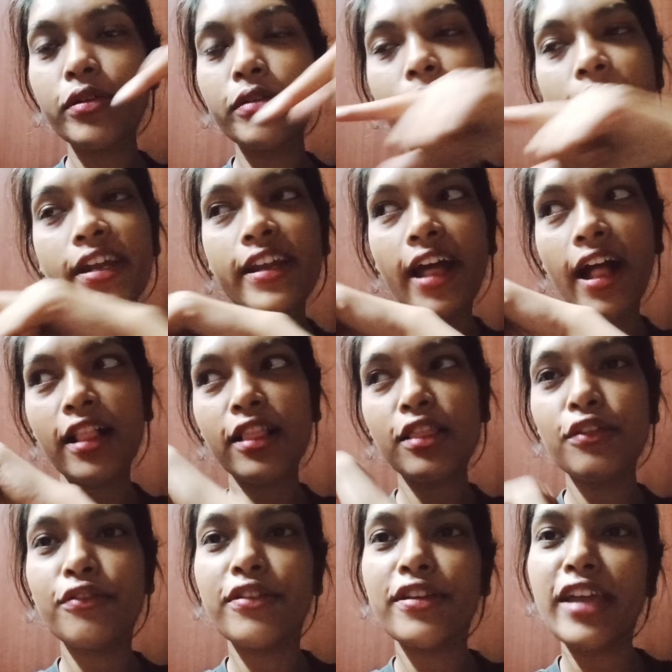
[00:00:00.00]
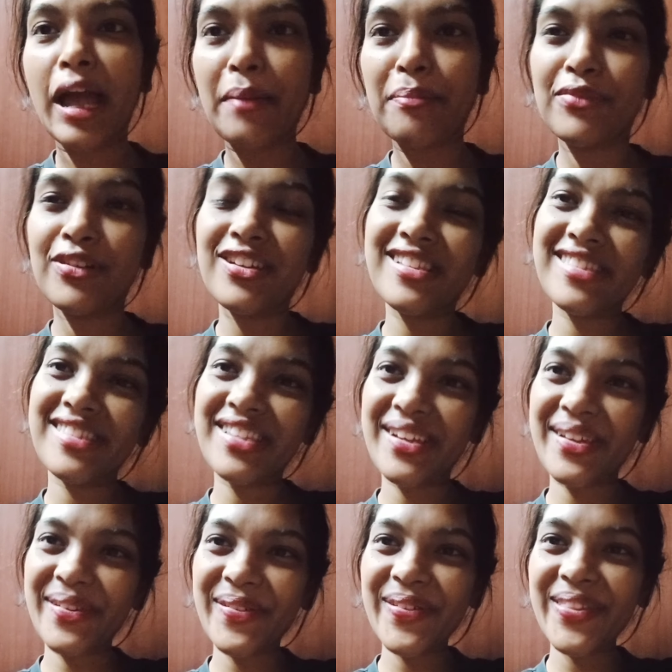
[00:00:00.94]
भी मैं डाल दूंगी आप लोग
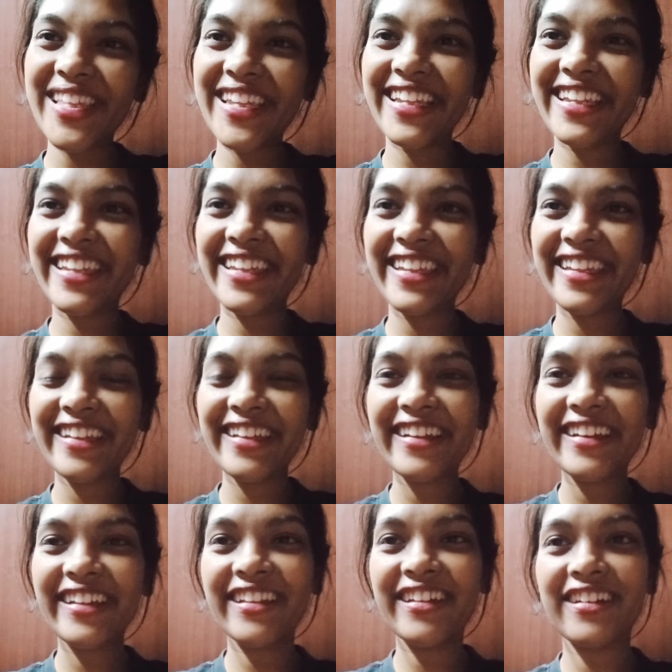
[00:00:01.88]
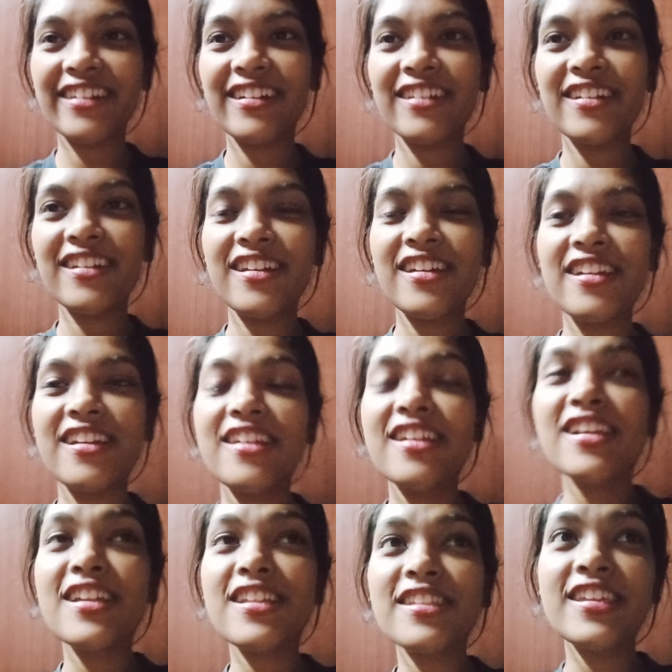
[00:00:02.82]
ज़रूर देखिएगा है ना
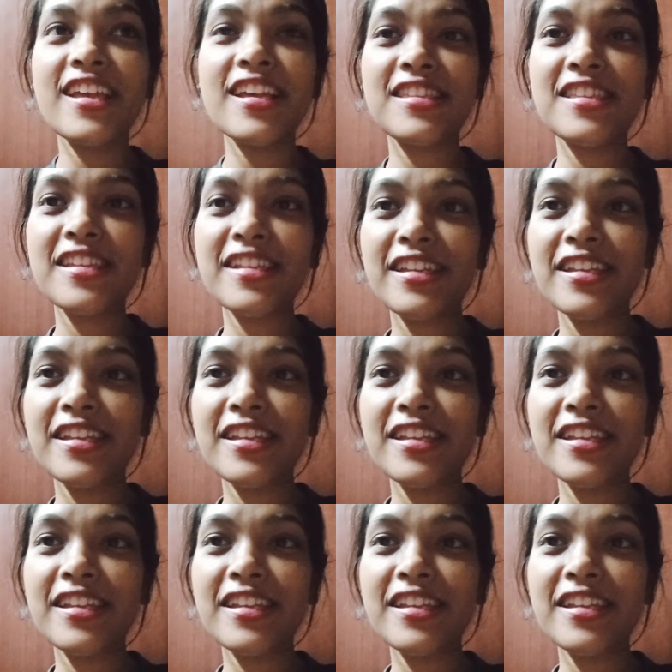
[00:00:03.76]
जैसे